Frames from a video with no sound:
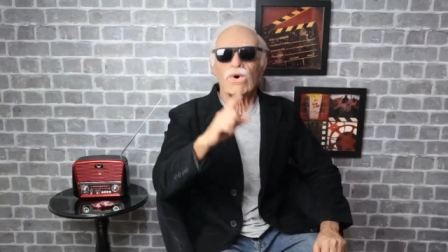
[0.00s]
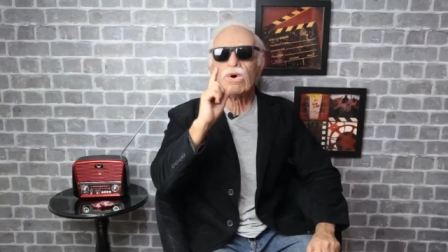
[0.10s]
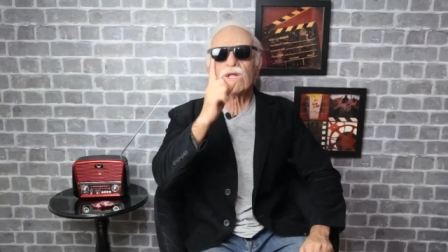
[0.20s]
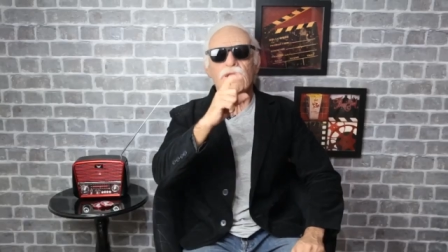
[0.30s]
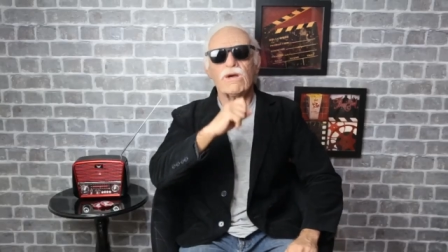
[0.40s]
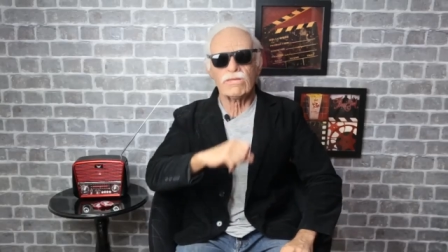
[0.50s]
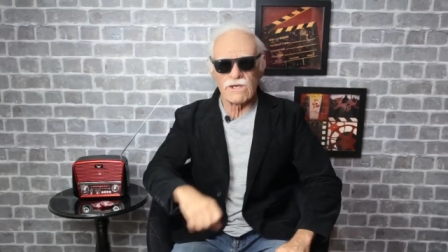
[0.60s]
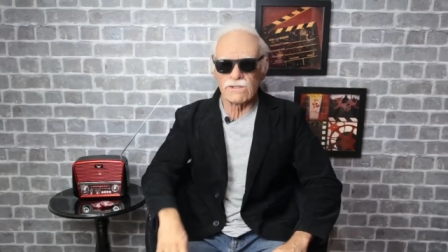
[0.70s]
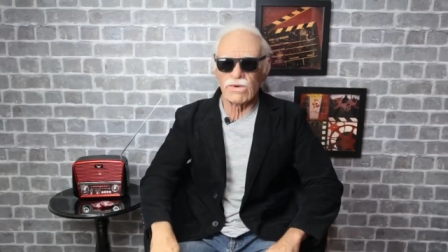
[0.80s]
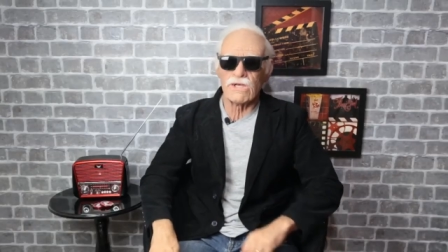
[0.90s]
ou até
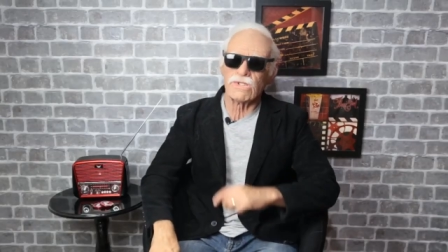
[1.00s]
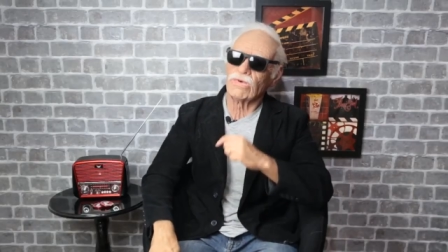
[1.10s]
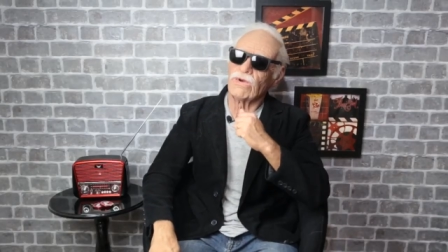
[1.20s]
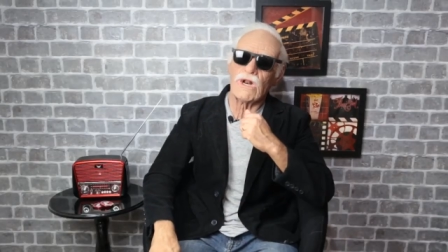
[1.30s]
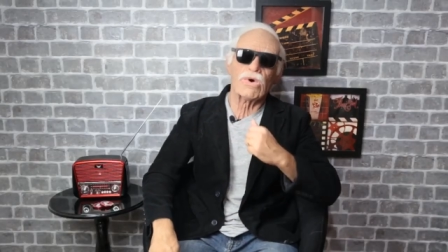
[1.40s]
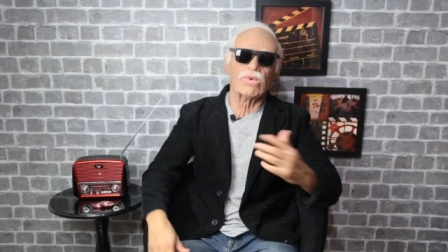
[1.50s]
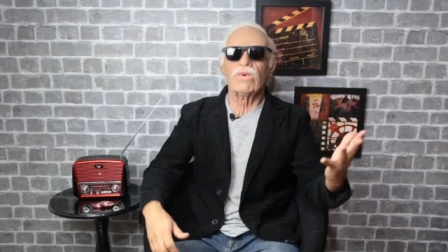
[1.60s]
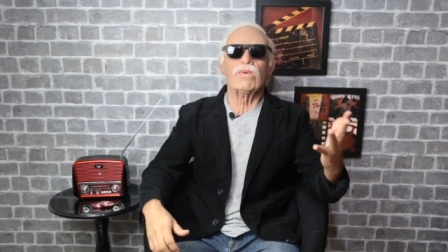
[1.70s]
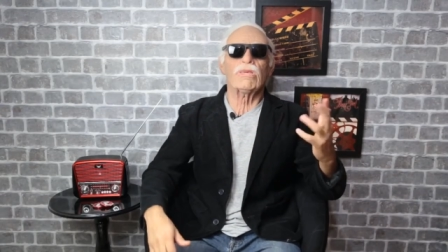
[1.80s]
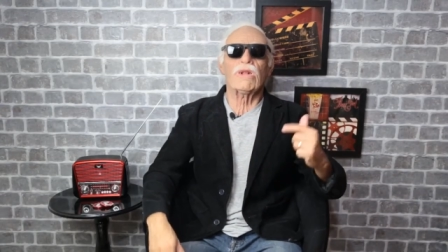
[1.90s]
mesmo resolver
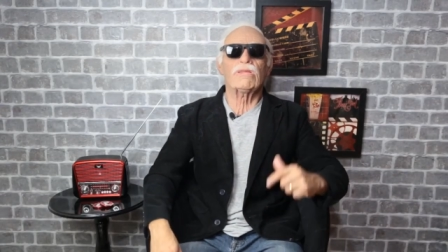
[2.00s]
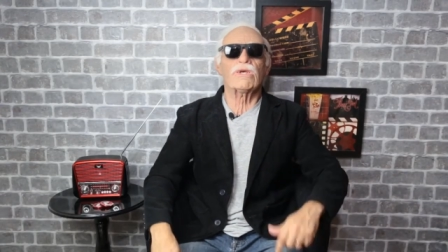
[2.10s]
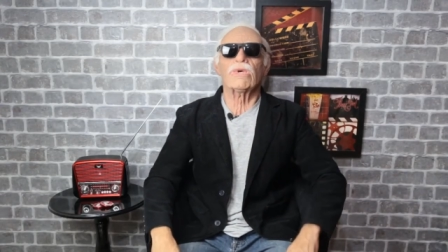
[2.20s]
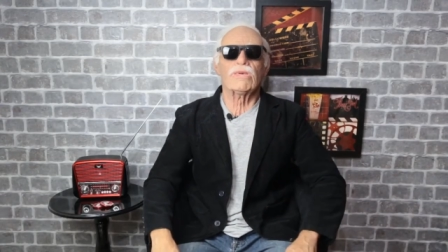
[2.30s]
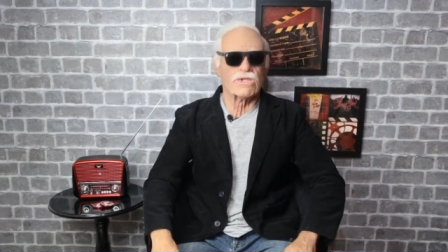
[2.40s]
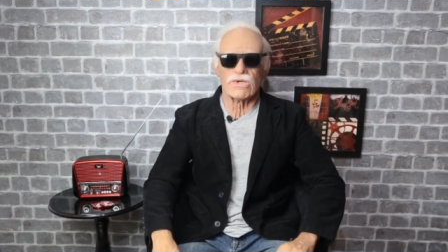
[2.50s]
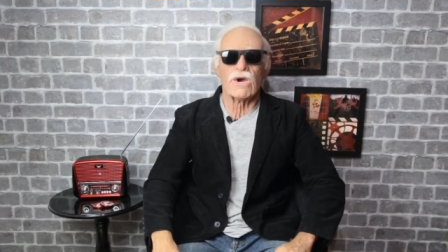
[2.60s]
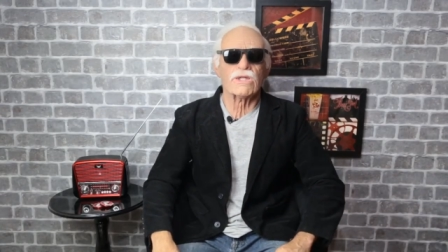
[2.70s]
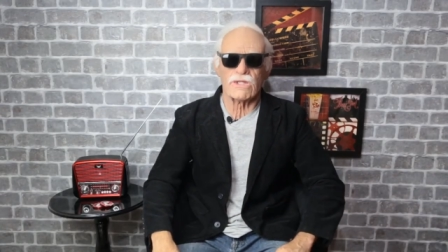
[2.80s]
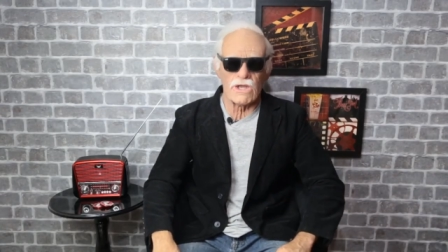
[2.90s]
algum problema que o Bitcoin